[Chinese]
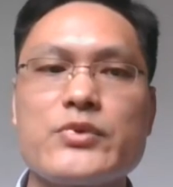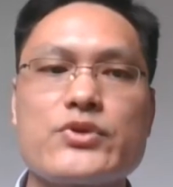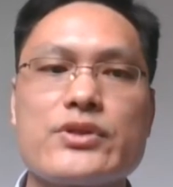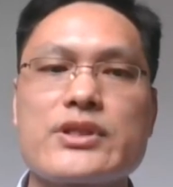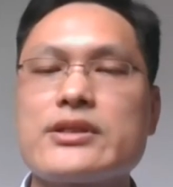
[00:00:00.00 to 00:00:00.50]
利
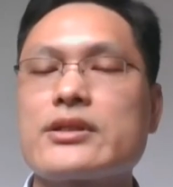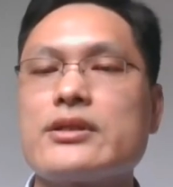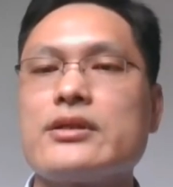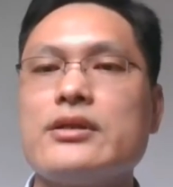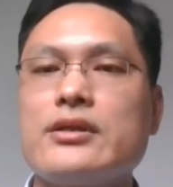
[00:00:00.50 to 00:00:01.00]
的理论呢，
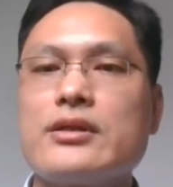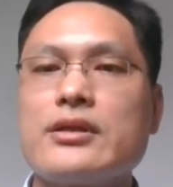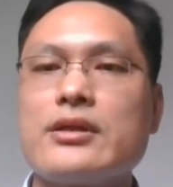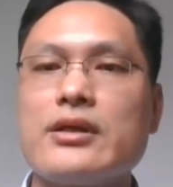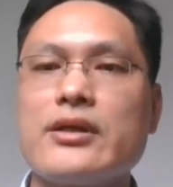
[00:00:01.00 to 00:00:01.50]
是
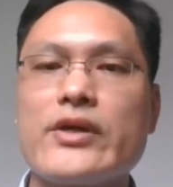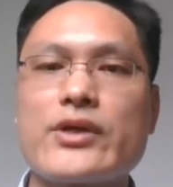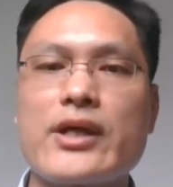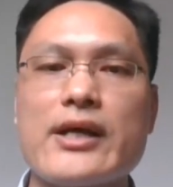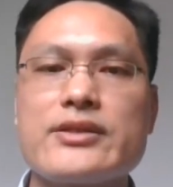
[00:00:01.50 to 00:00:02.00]
革命
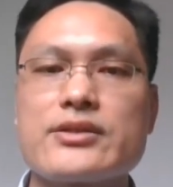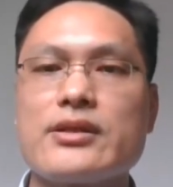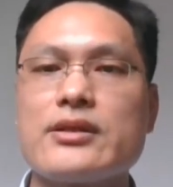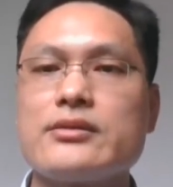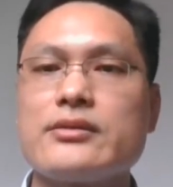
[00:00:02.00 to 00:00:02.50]
论，
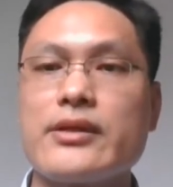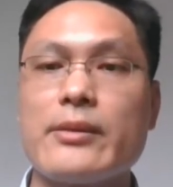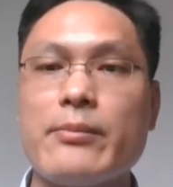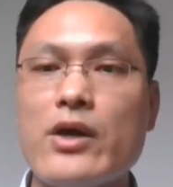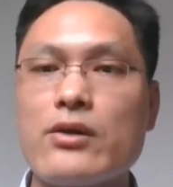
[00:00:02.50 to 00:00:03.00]
智
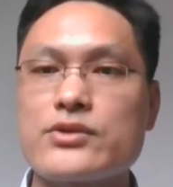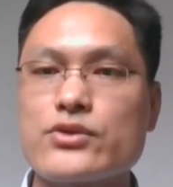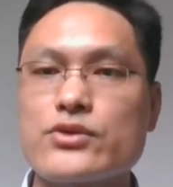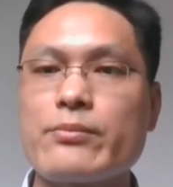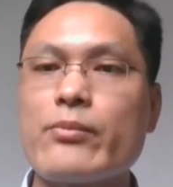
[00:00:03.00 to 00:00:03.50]
人、农
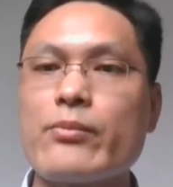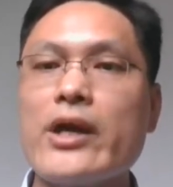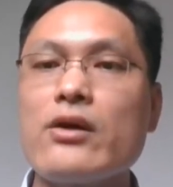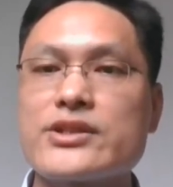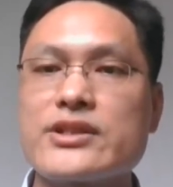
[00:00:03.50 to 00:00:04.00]
业社
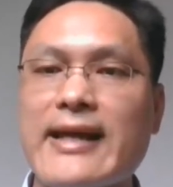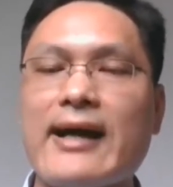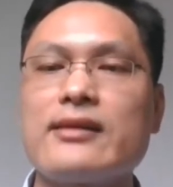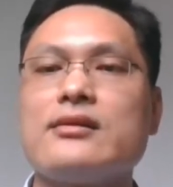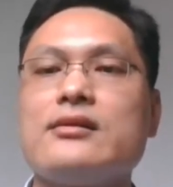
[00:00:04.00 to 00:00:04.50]
会、工业
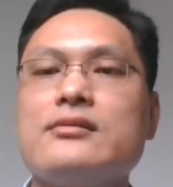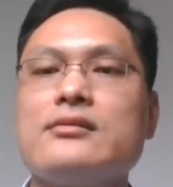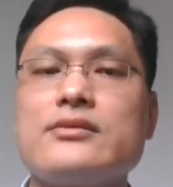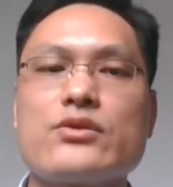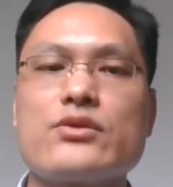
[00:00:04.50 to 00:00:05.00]
社会、
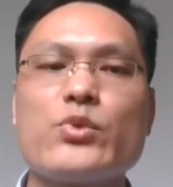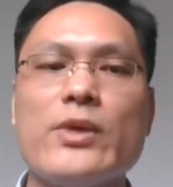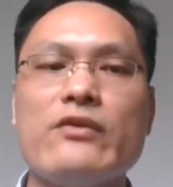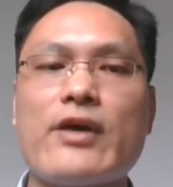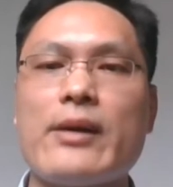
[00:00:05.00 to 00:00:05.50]
未来
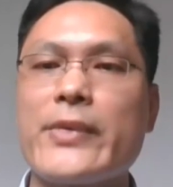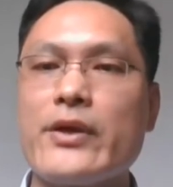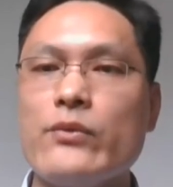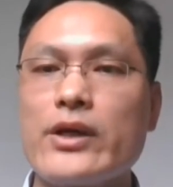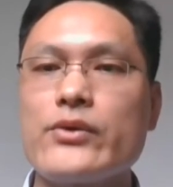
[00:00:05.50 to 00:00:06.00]
的智
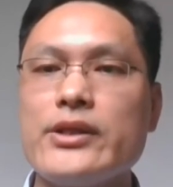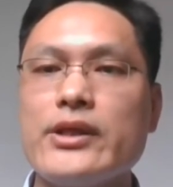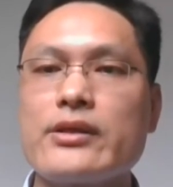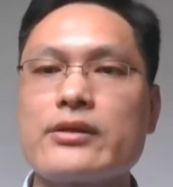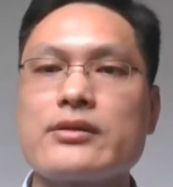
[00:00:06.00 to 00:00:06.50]
神社会，
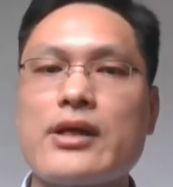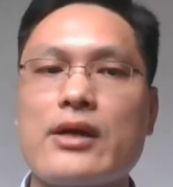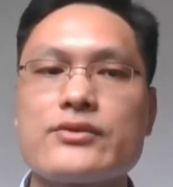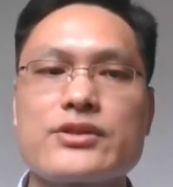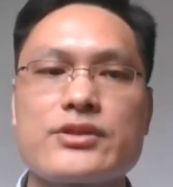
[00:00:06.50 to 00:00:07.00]

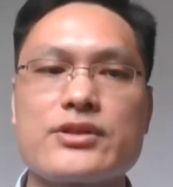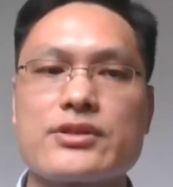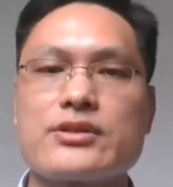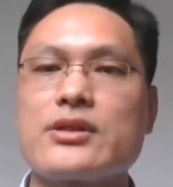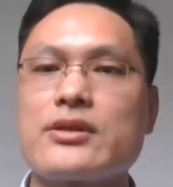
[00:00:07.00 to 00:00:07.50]
一浪高
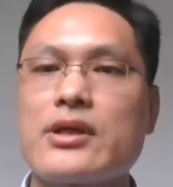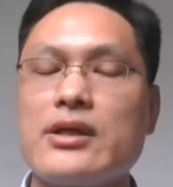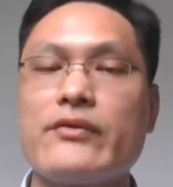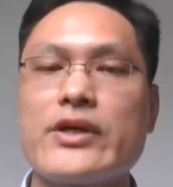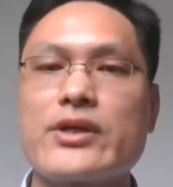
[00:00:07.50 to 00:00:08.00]
过一浪，
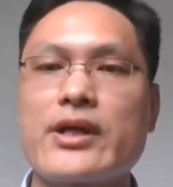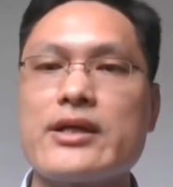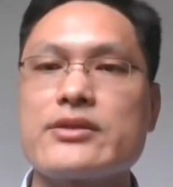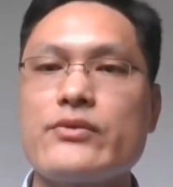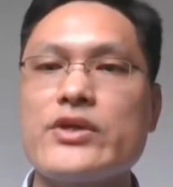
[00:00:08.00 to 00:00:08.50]

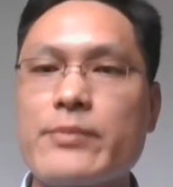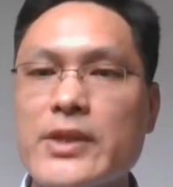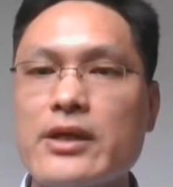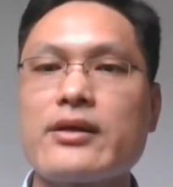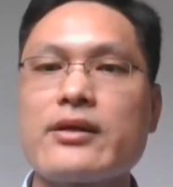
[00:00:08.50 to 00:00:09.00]
后一种
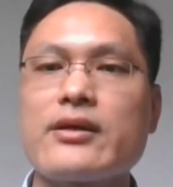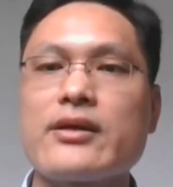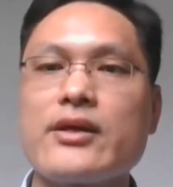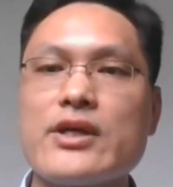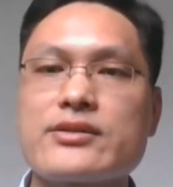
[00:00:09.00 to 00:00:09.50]
形态
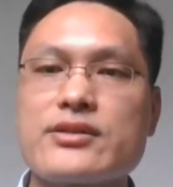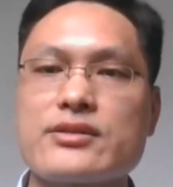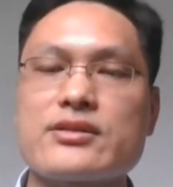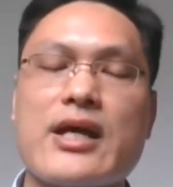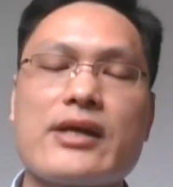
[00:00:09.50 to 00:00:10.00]
自成
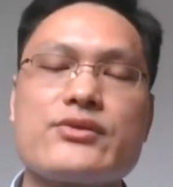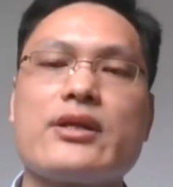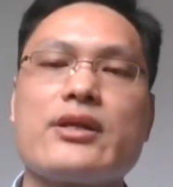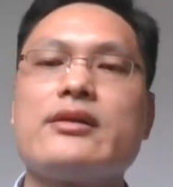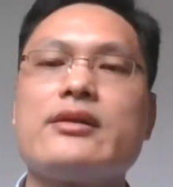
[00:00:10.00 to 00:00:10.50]
一套系统，
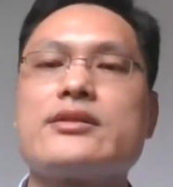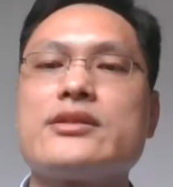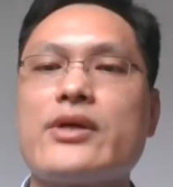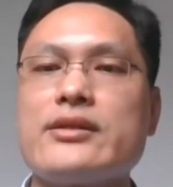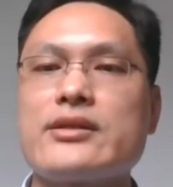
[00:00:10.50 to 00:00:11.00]

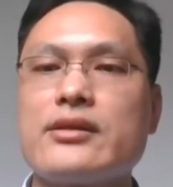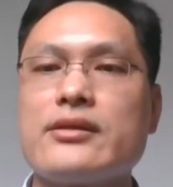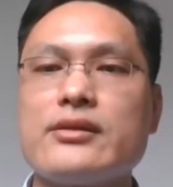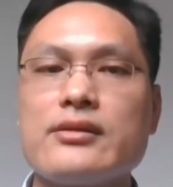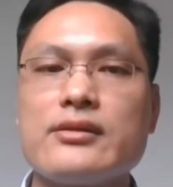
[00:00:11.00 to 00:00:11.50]
而且
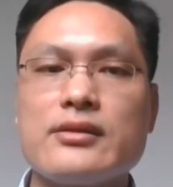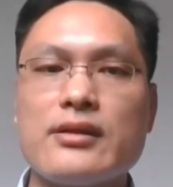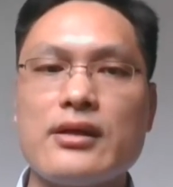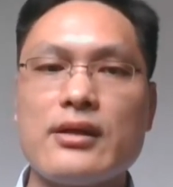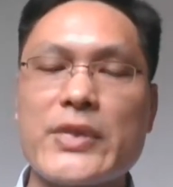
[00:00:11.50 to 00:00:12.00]
会
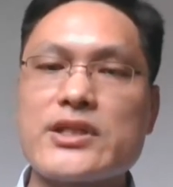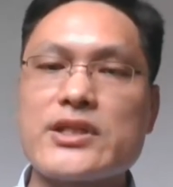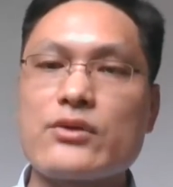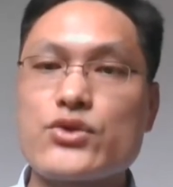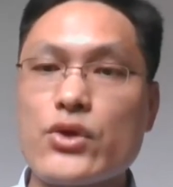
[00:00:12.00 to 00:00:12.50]
完全
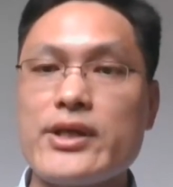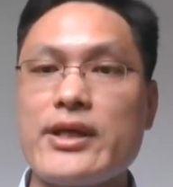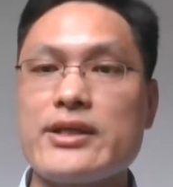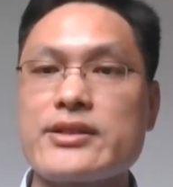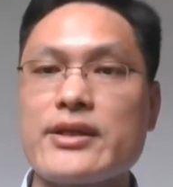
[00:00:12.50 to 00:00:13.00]
干掉前
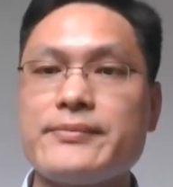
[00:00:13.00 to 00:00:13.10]
一种。